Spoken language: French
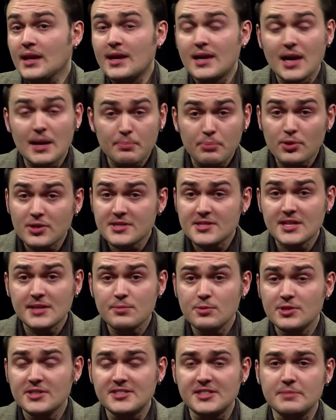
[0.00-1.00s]
la
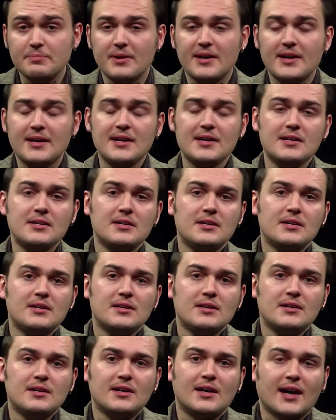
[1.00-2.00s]
politique municipale
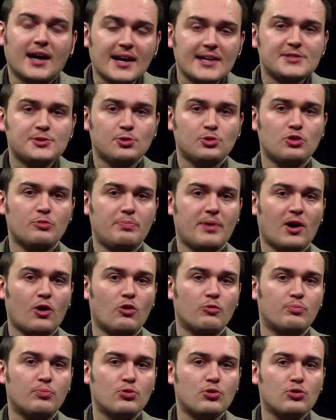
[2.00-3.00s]
reste le
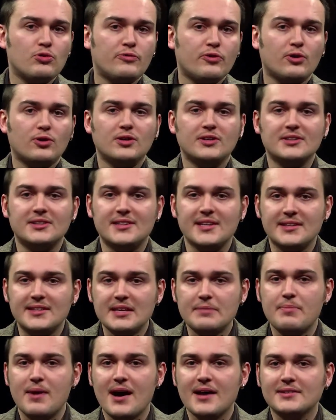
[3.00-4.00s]
parent pauvre des
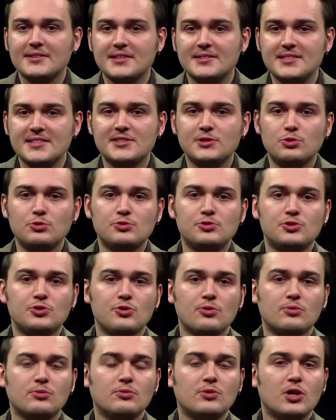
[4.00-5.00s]
débats, des
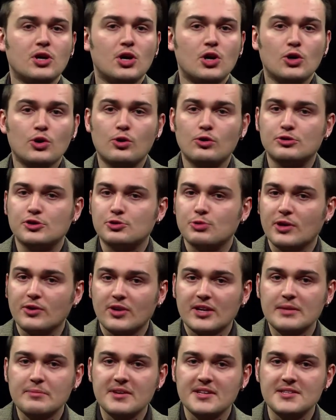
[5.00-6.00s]
discussions, que ce soit
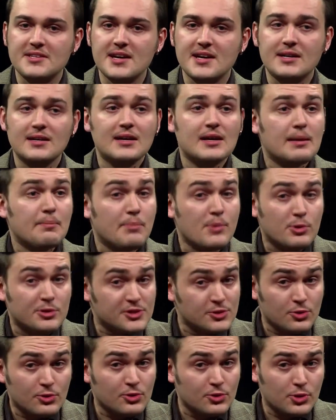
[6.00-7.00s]
dans les médias, mais
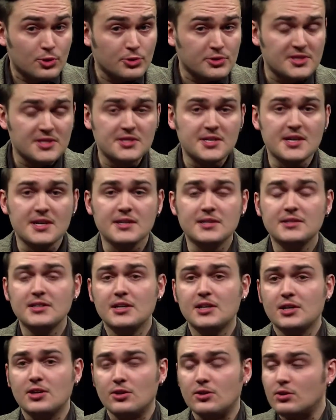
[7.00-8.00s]
aussi dans notre quotidien,
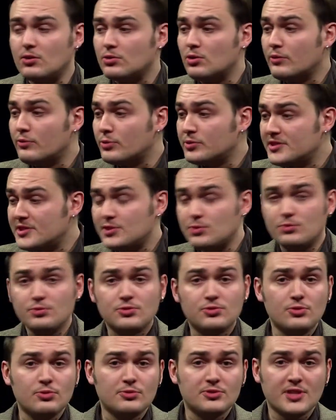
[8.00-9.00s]
euh, dans vos
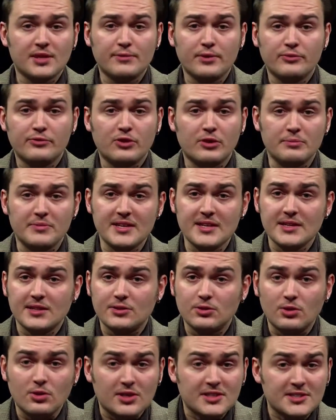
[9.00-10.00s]
discussions au sein de votre famille,
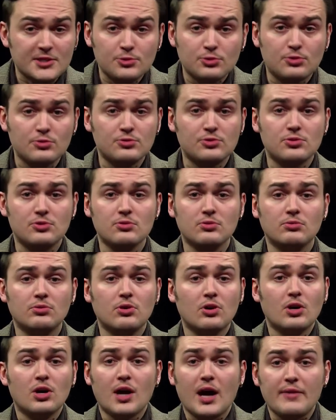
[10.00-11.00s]
dans les
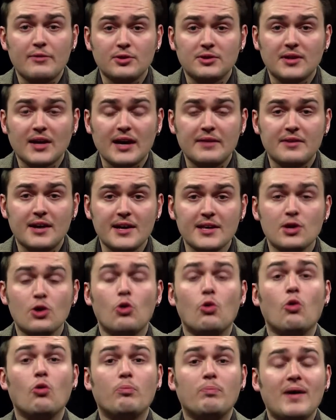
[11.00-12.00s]
discussions à votre travail.
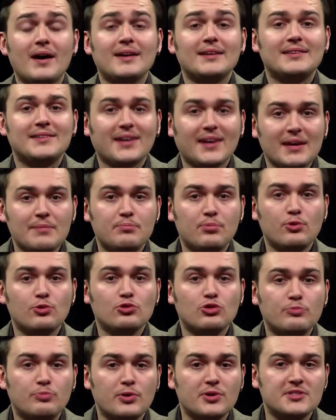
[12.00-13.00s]
On parle très
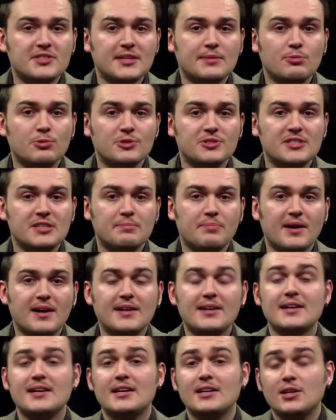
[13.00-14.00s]
peu de politique
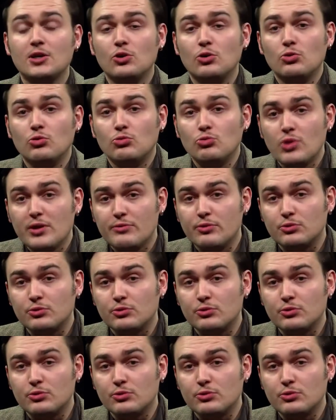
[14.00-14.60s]
municipale ou